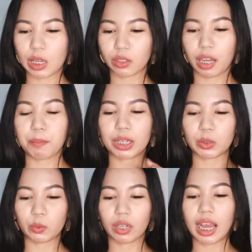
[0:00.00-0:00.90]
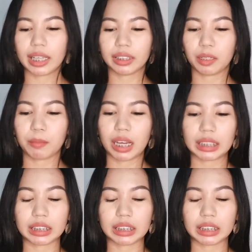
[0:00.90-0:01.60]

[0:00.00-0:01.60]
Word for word: tayo nakapagsulat ng mga